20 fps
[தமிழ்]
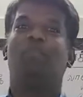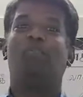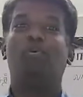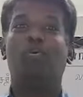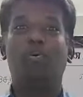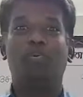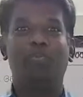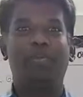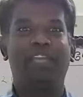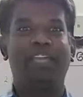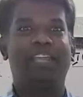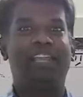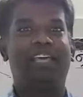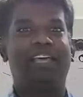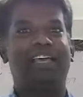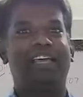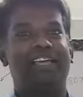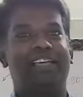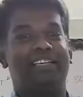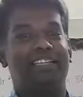பூமியில
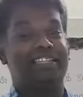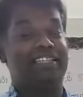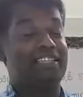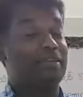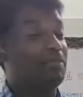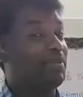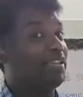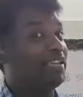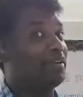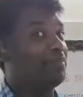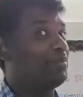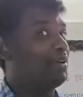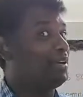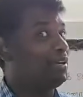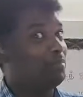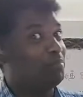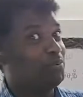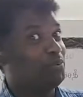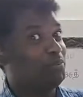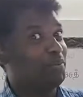
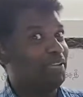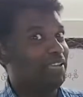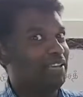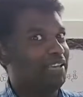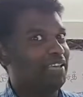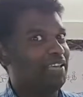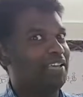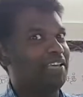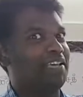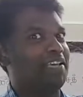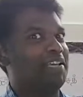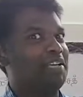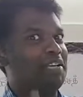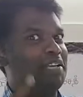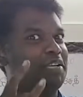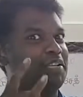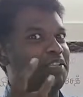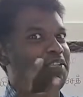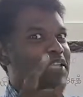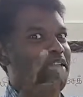சபிக்கப்பட்ட பூமியில
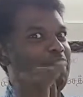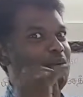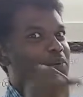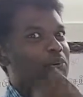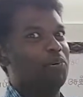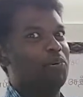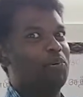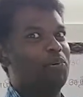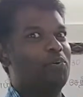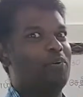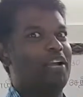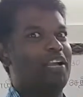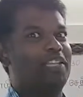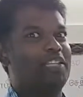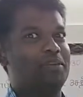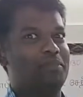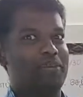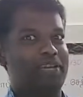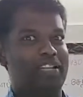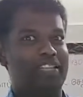தேவனோடு
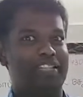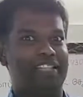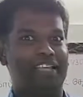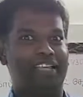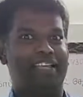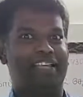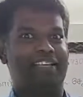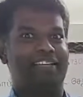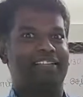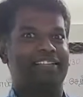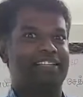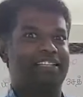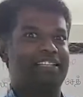வாழ்ந்த மனிதர்